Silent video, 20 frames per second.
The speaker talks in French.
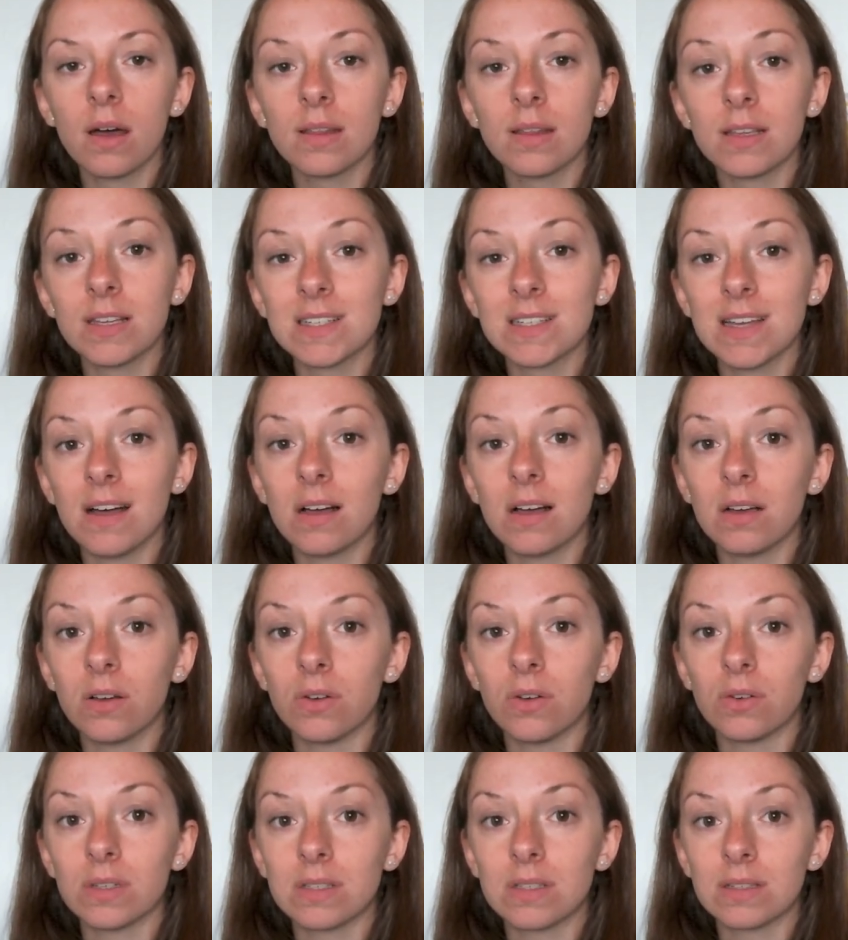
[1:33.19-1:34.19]
Déjà,
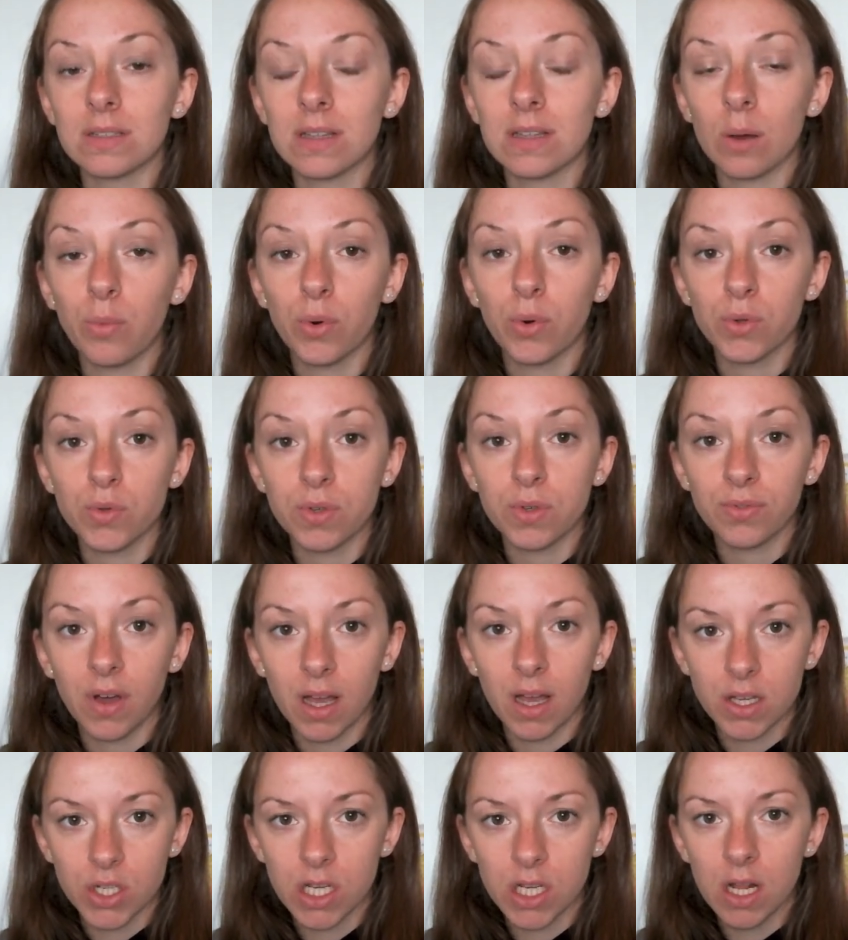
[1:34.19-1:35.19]
euh, c'est un produit
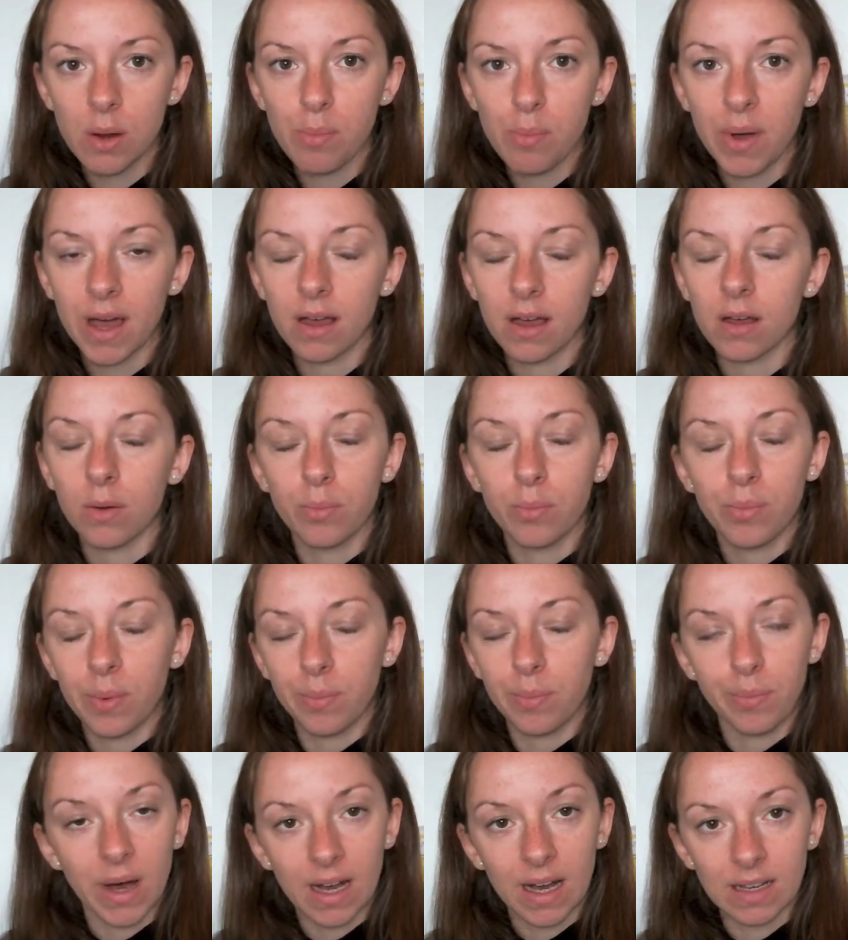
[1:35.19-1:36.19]
fragile,
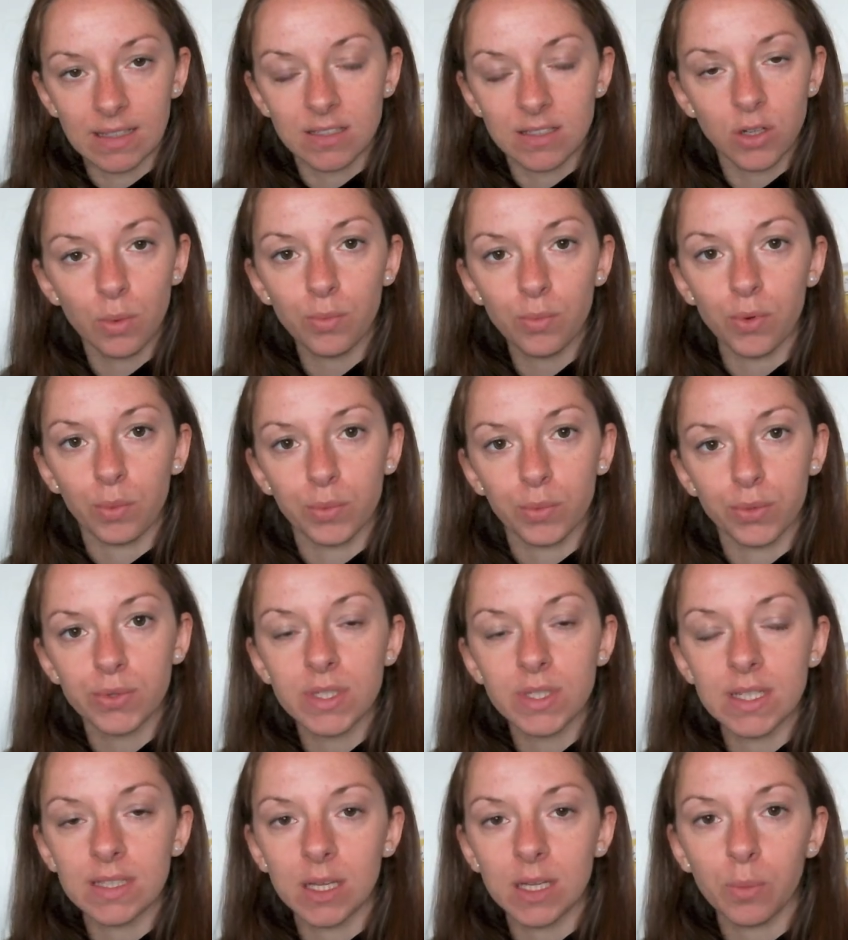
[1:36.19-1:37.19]
par, exemple, en plus,
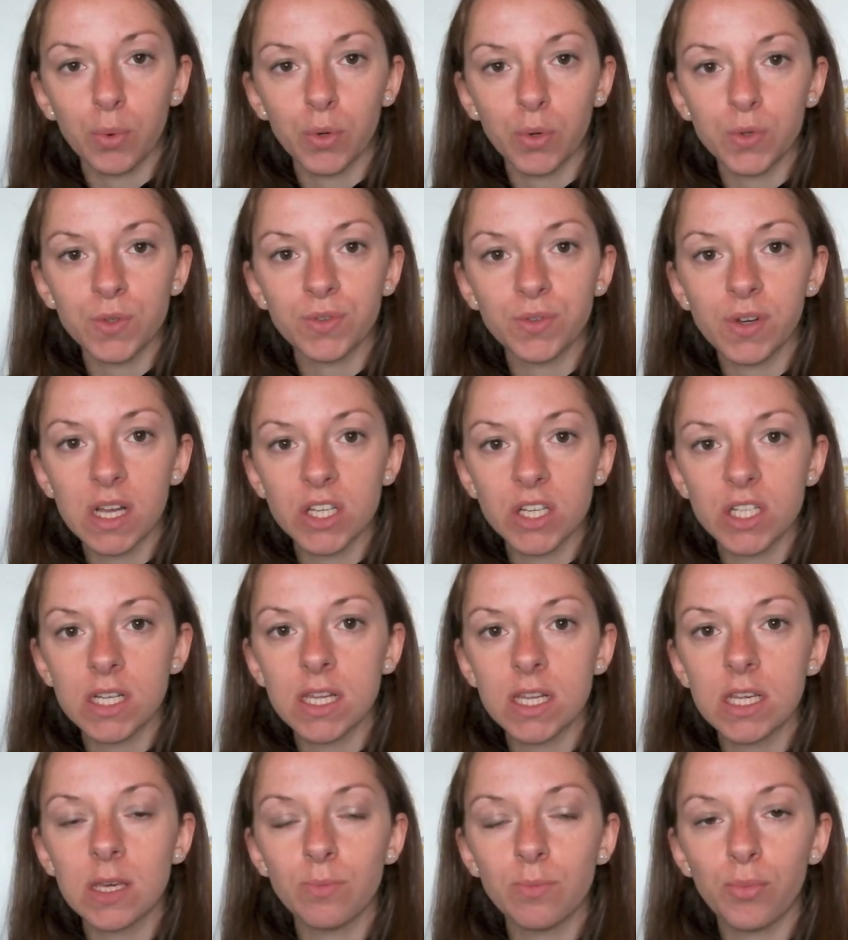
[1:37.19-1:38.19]
c'est un produit
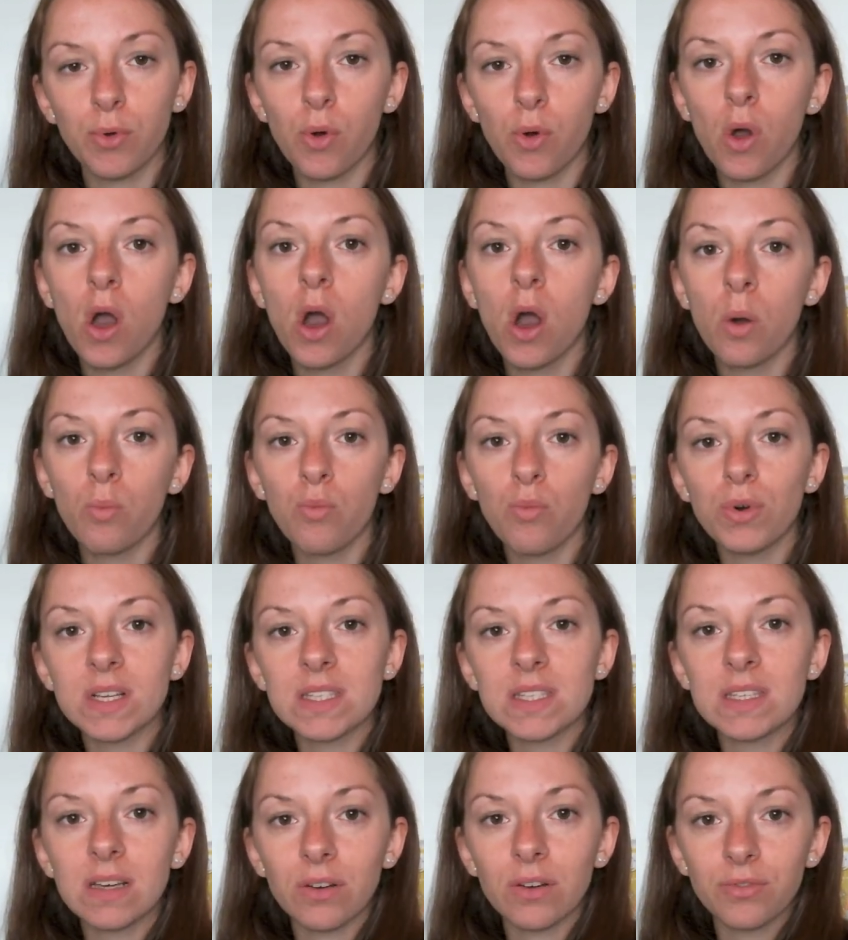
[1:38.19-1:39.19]
fragile qui peut
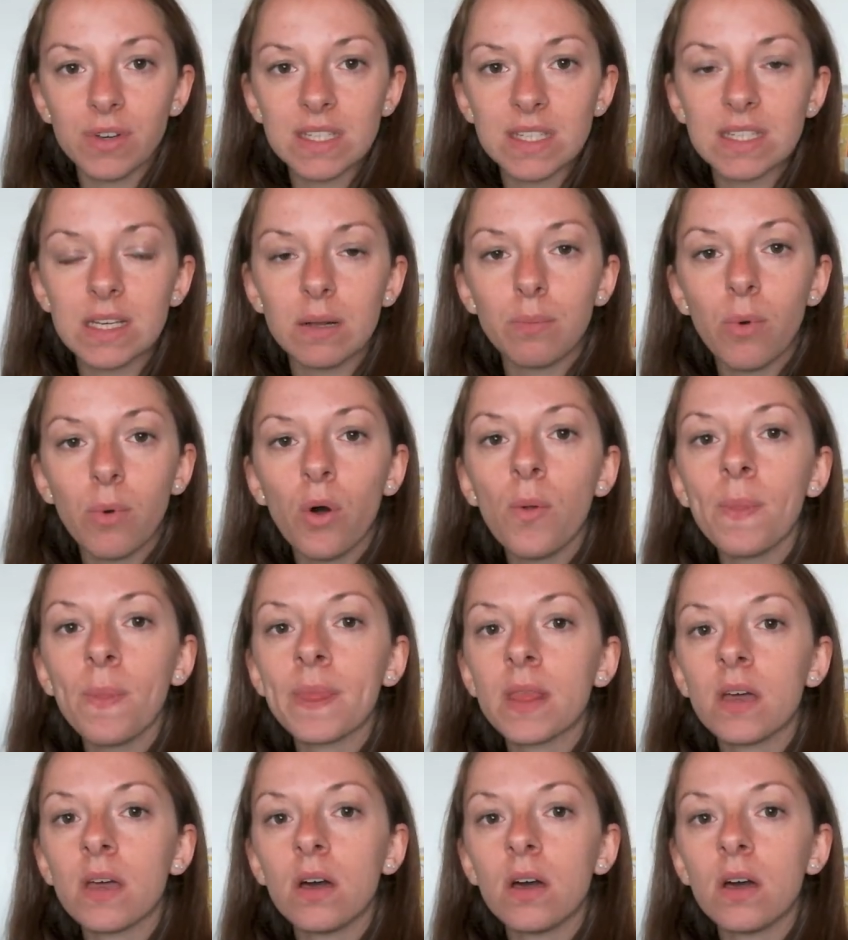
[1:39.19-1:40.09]
moisir facilement.